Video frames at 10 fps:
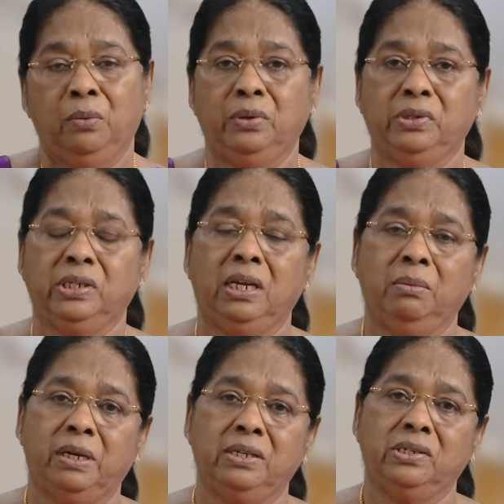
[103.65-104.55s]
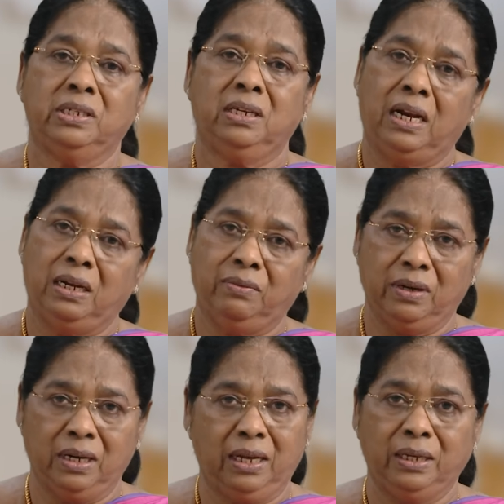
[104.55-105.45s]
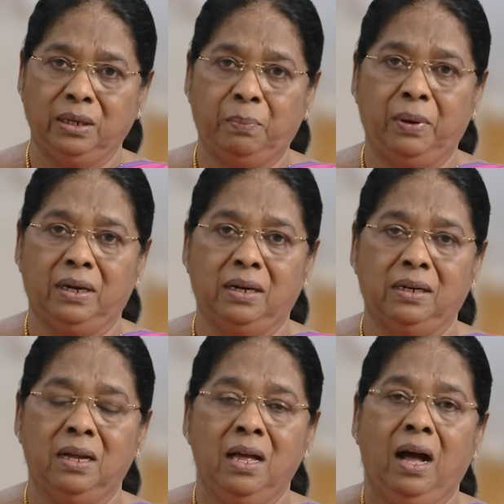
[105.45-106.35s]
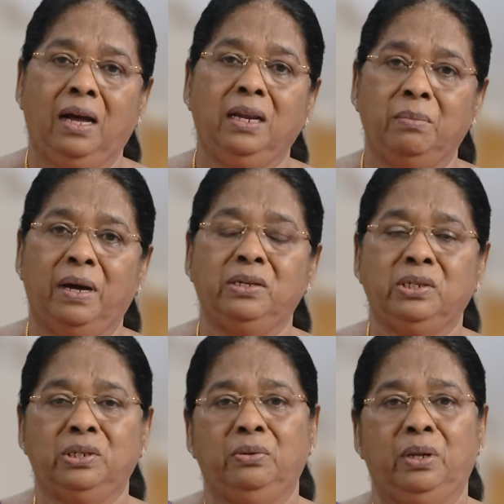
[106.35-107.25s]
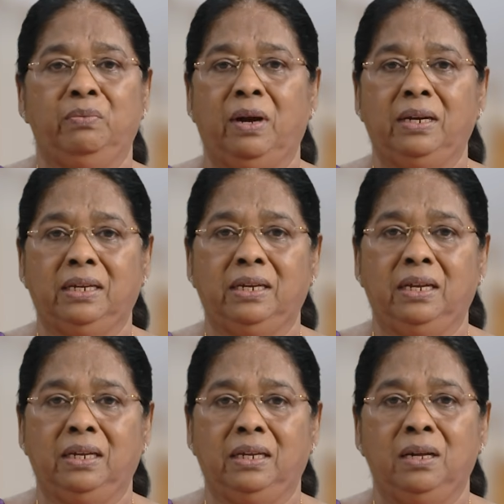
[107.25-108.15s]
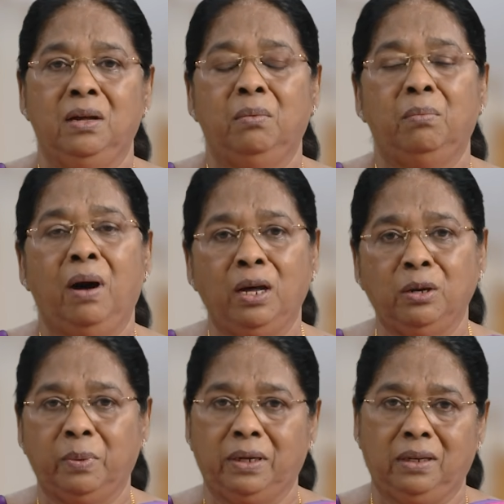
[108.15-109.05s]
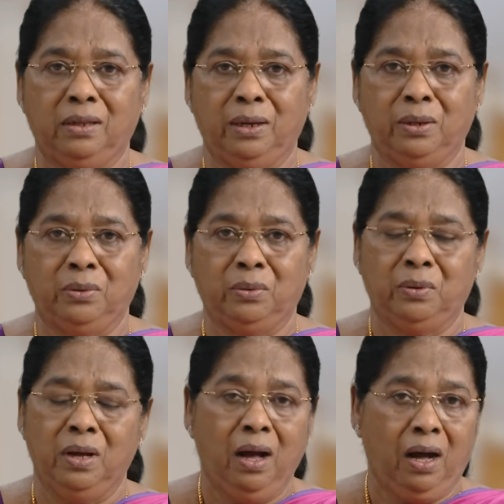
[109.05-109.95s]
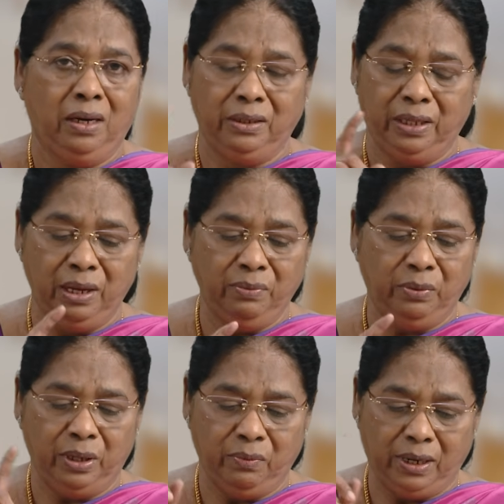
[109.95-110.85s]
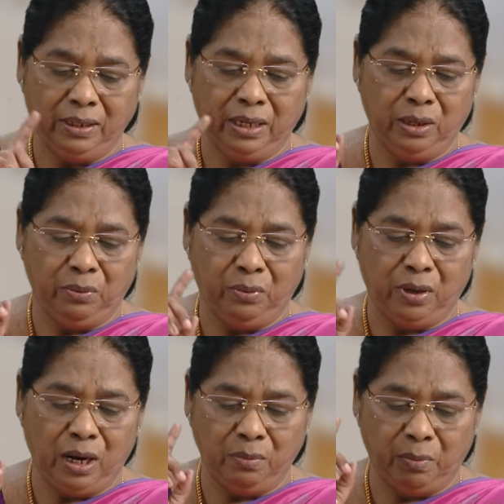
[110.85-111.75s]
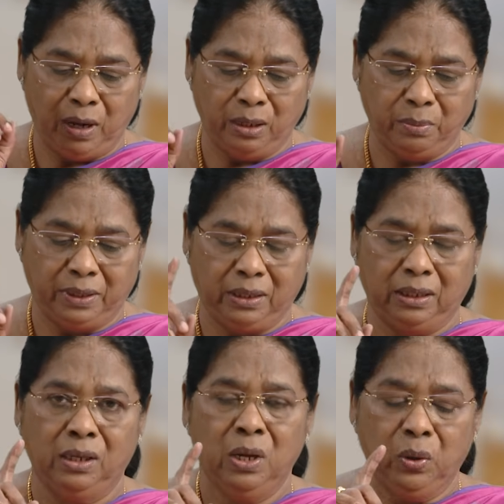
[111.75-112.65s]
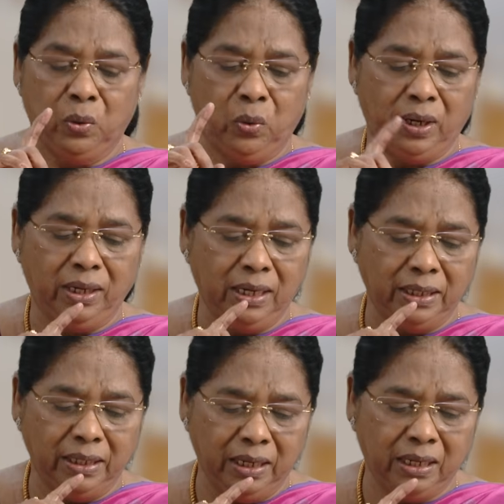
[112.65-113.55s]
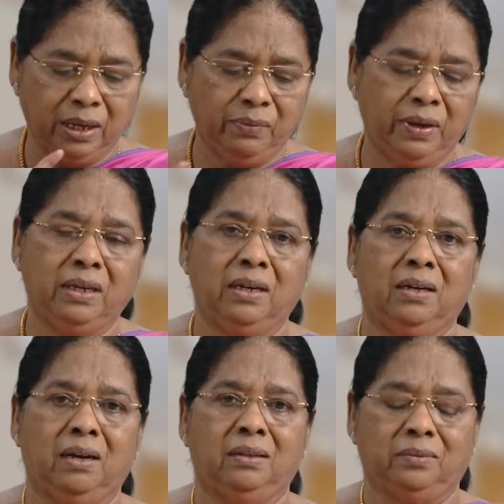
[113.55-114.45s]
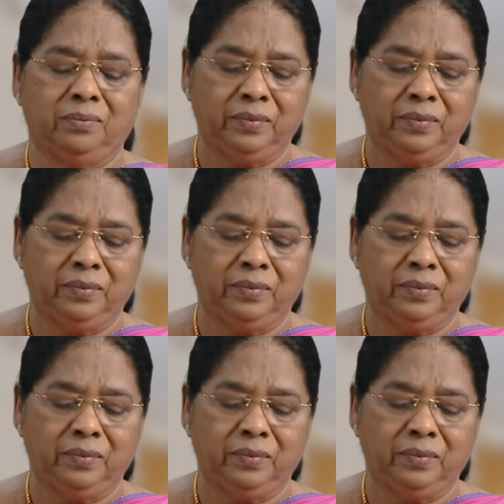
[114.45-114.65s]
ஒரு சில மனுஷர் நல்லவர்களாக இருப்பார்கள் ஆனால் மனுஷனுடைய வாழ்க்கையில் மாறுபட்டதாக இருக்கும் ஆனால் தேவனுடைய வாழ்க்கையில் ஒரு நாள் மாறுபட்ட குணங்கள் இருக்கவே இருக்காது